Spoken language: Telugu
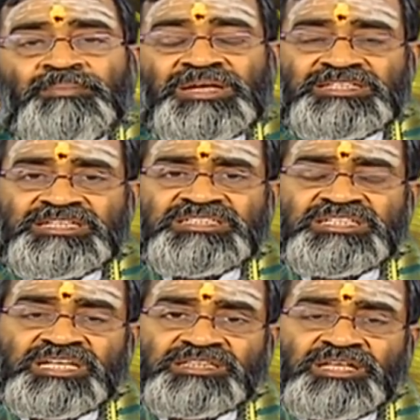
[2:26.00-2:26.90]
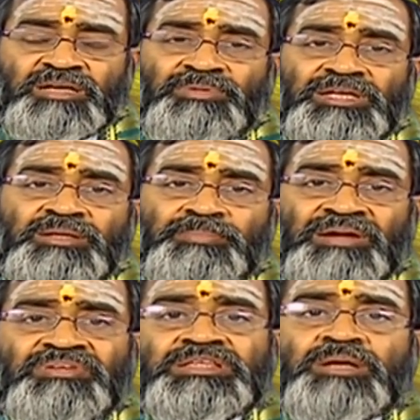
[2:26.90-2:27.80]
మనం చేసే సత్కర్మలన్నీ
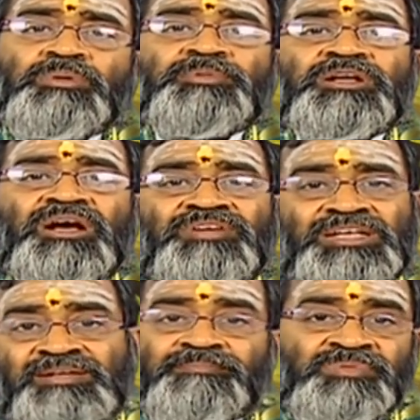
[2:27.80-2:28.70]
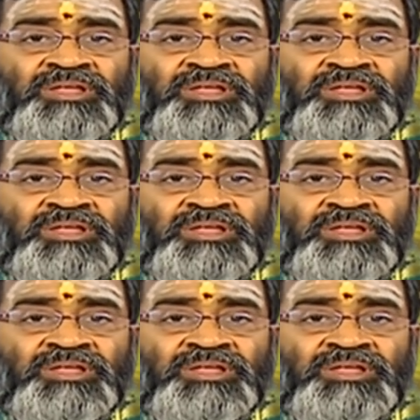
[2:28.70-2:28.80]
భగవద్ధర్మములు ధర్మములు కావాలి